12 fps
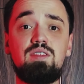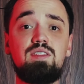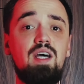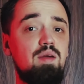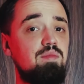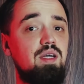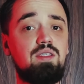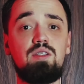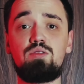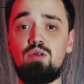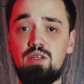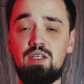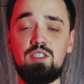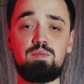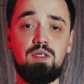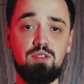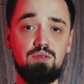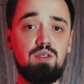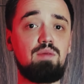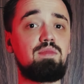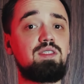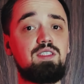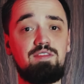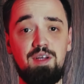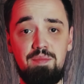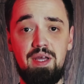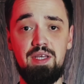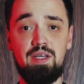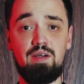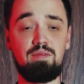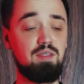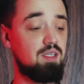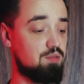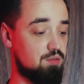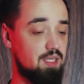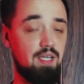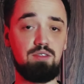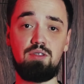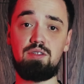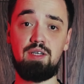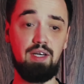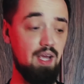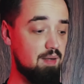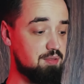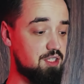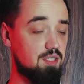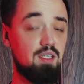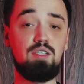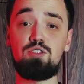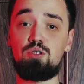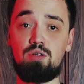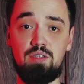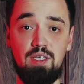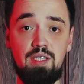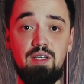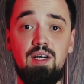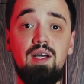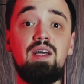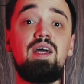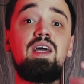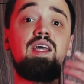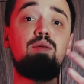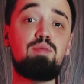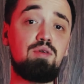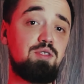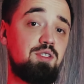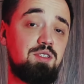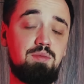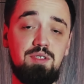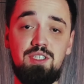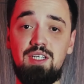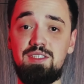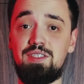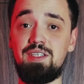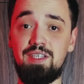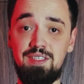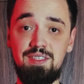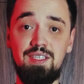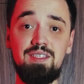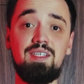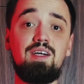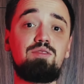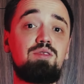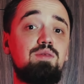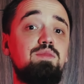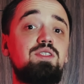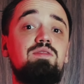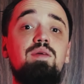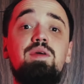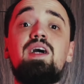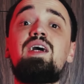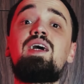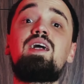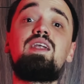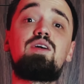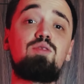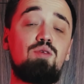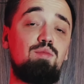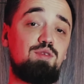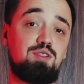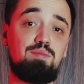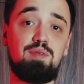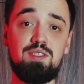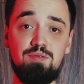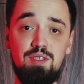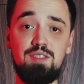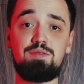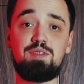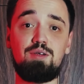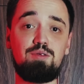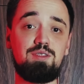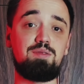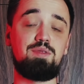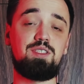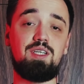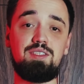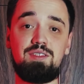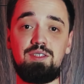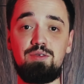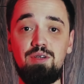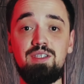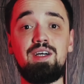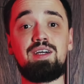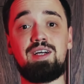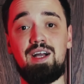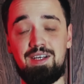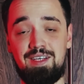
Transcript: Знаем мы это только лишь по слухам современников. Туда идет рябчик, черная икра и прочие замечательные ингредиенты, которые мы с вами легко можем позволить в такой замечательный год, как